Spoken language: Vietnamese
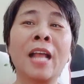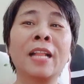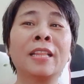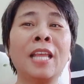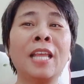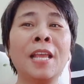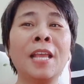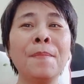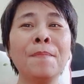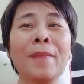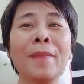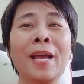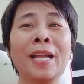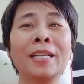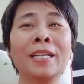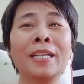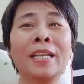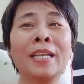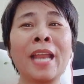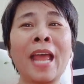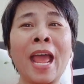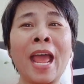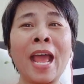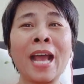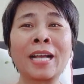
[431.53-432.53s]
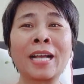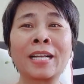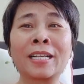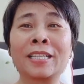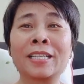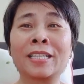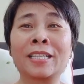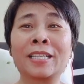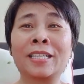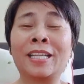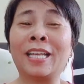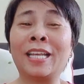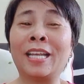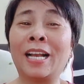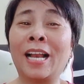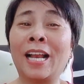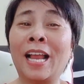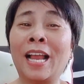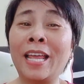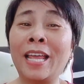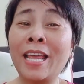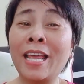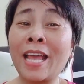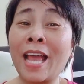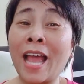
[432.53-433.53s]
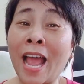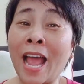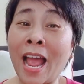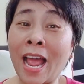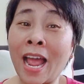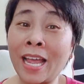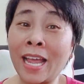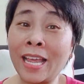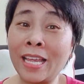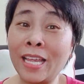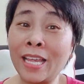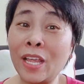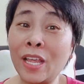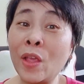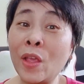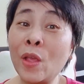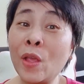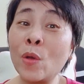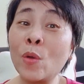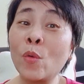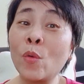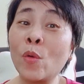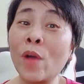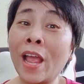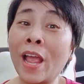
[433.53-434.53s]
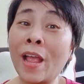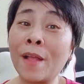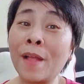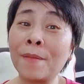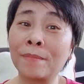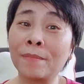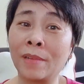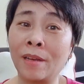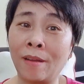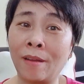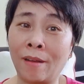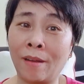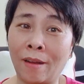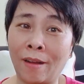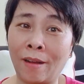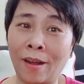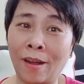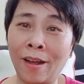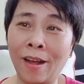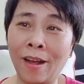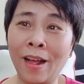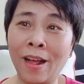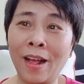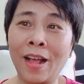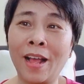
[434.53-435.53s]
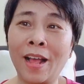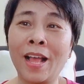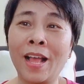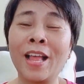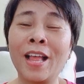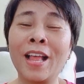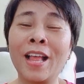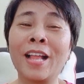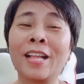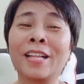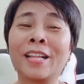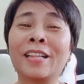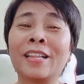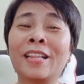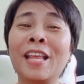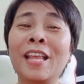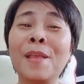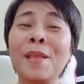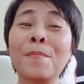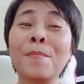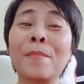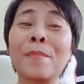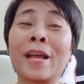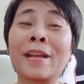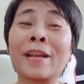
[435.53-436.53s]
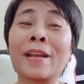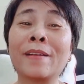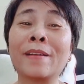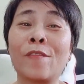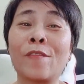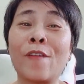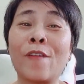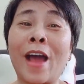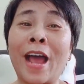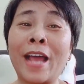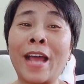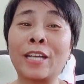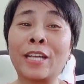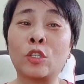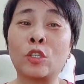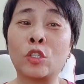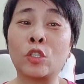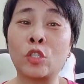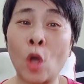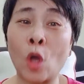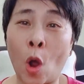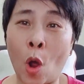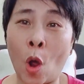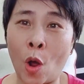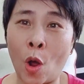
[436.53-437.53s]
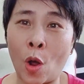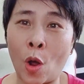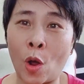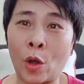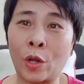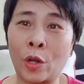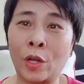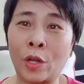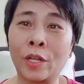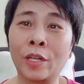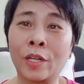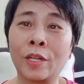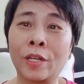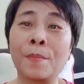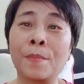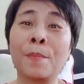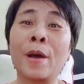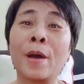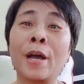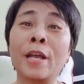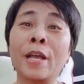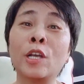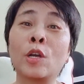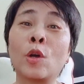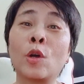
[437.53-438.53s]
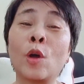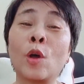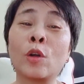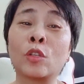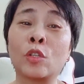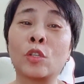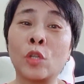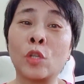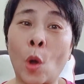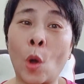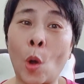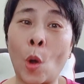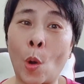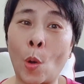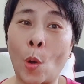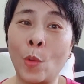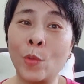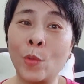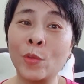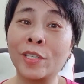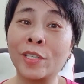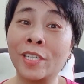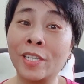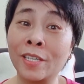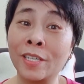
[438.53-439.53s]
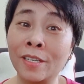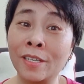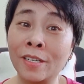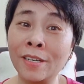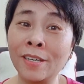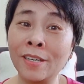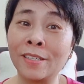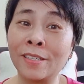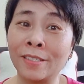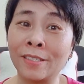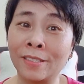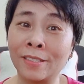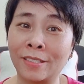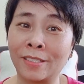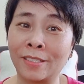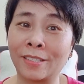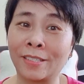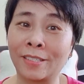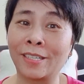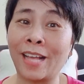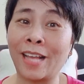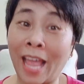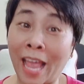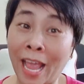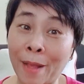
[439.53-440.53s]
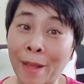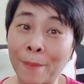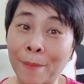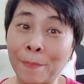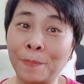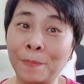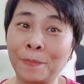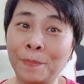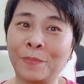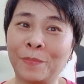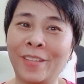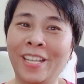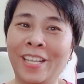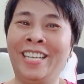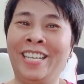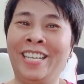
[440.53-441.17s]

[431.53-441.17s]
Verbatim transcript: tim anh nát thì lấy ai yêu em nữa tim anh phải tròn mới có chỗ chứa được em